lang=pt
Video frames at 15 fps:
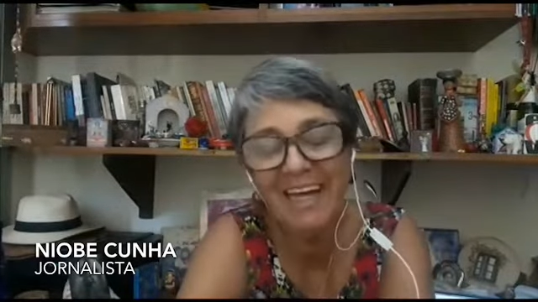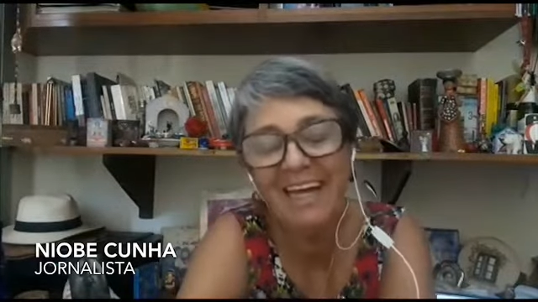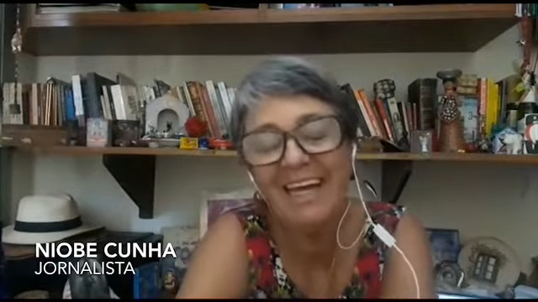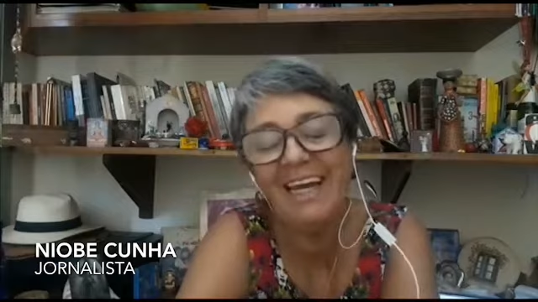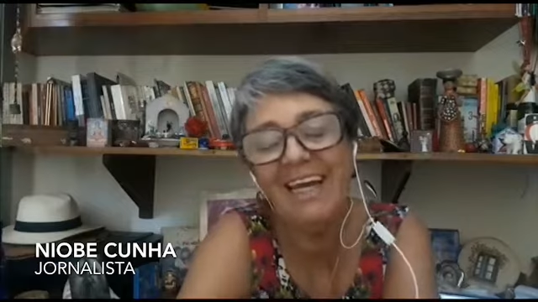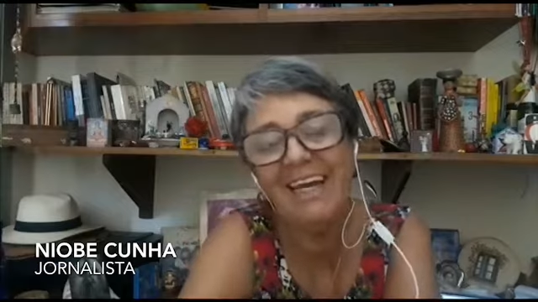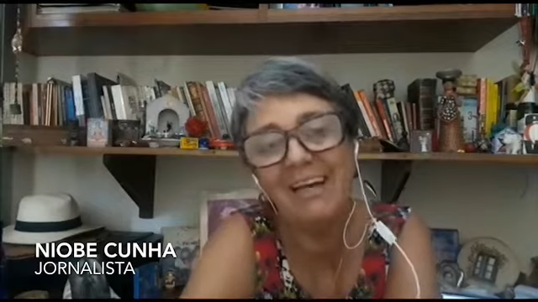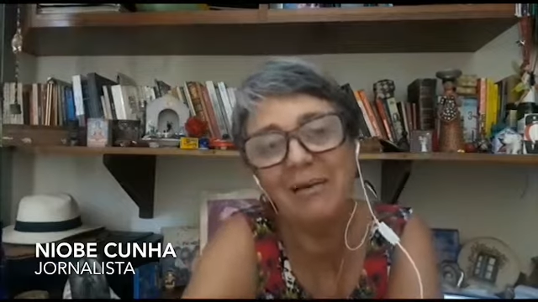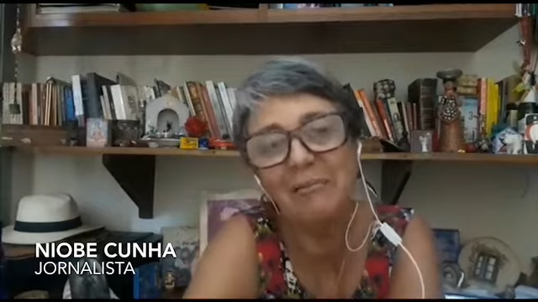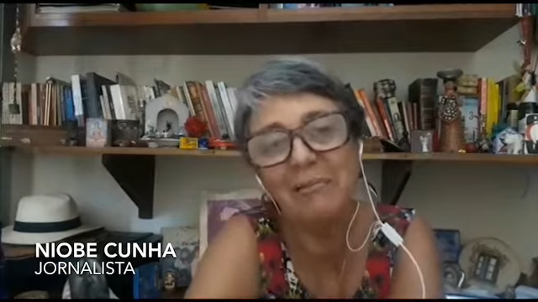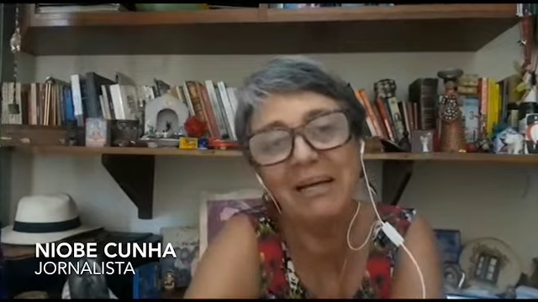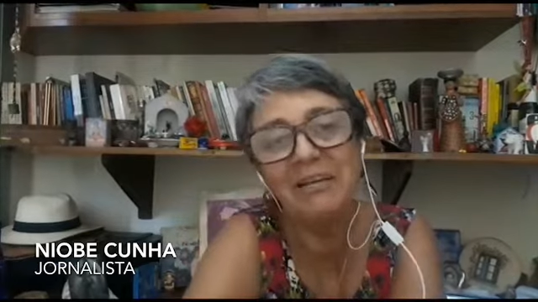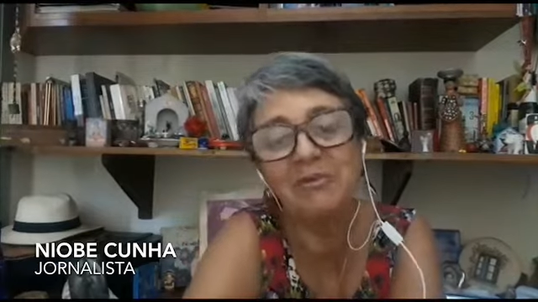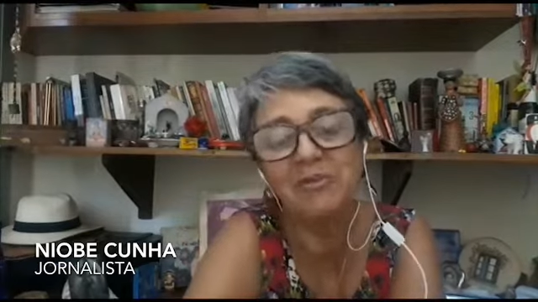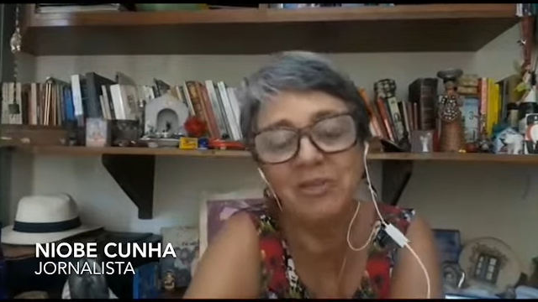É,
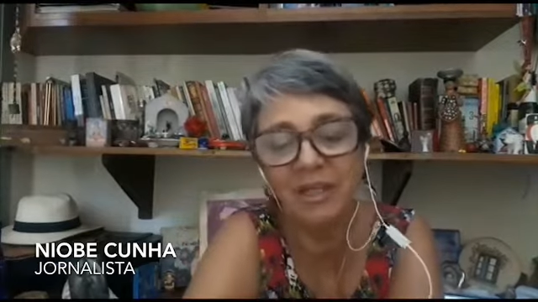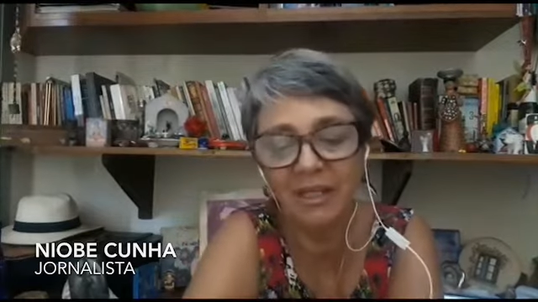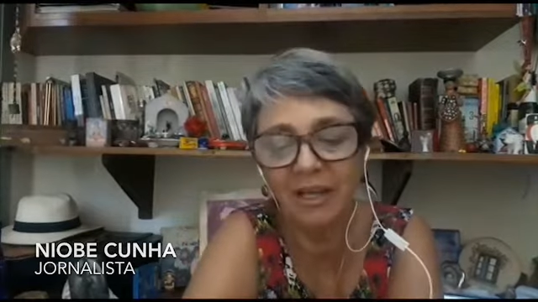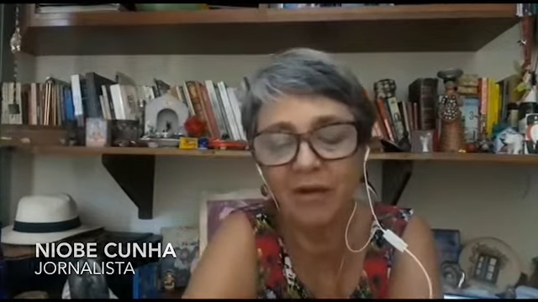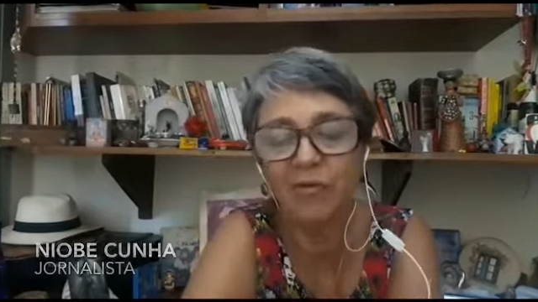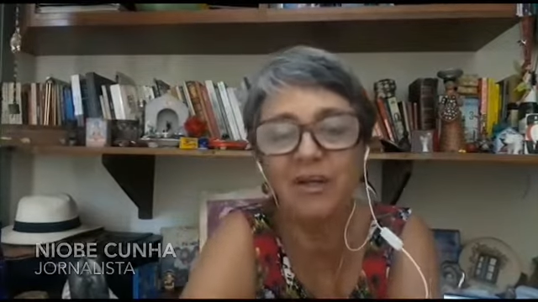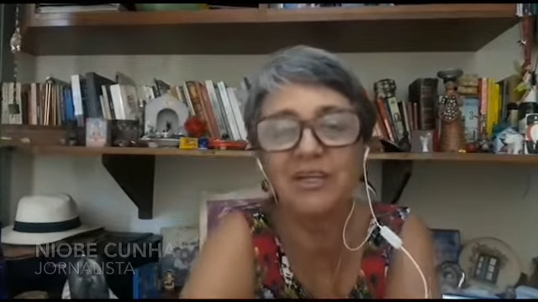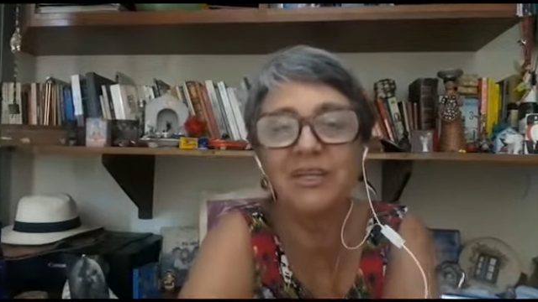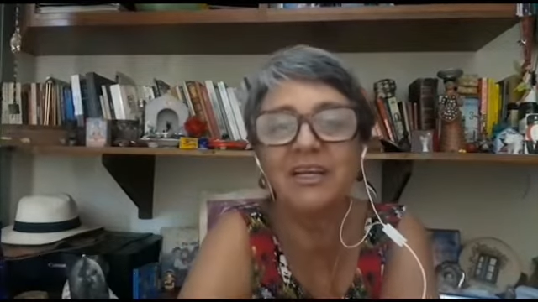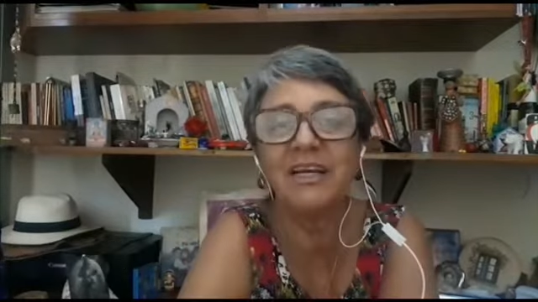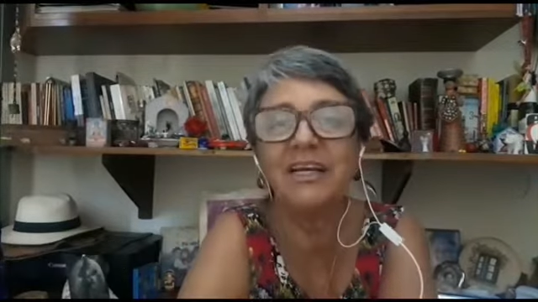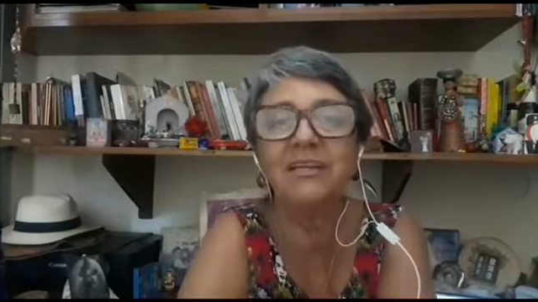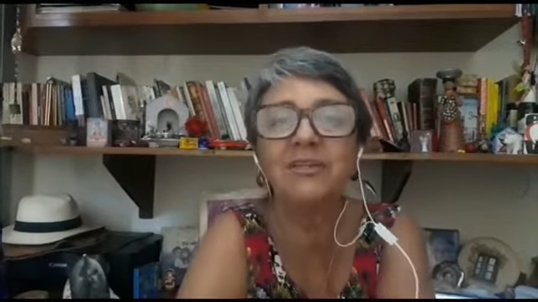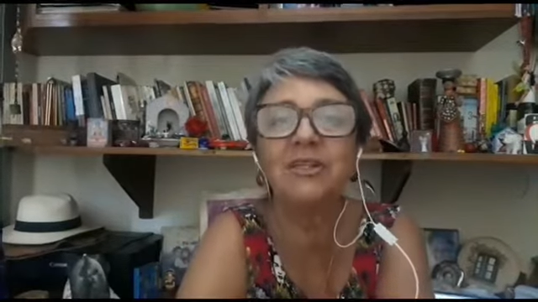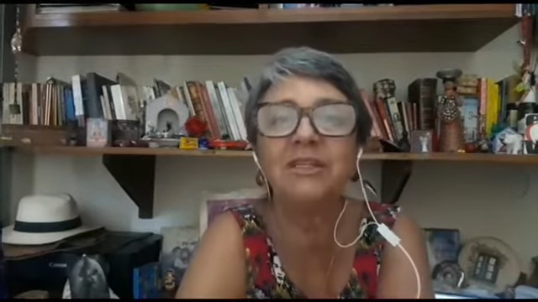mais um dia aqui com a
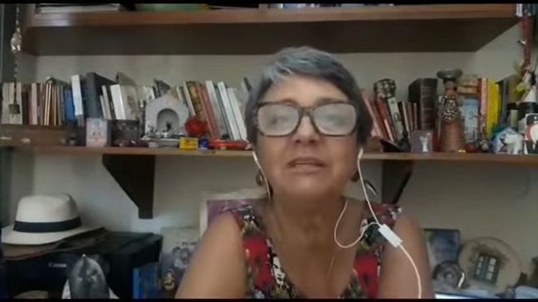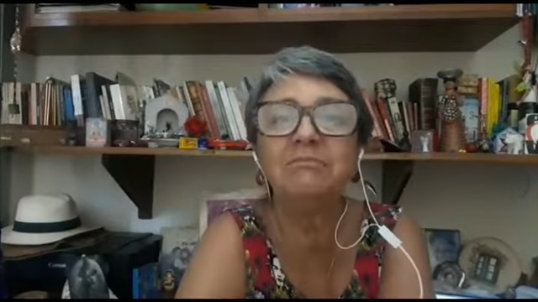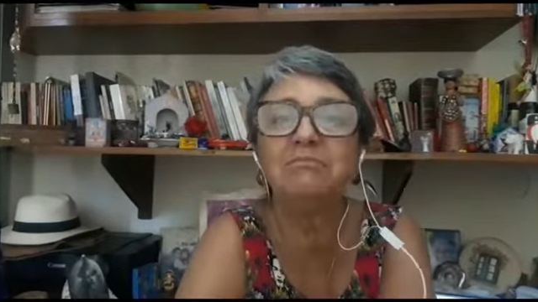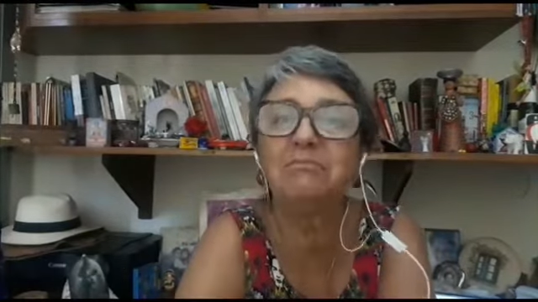gente.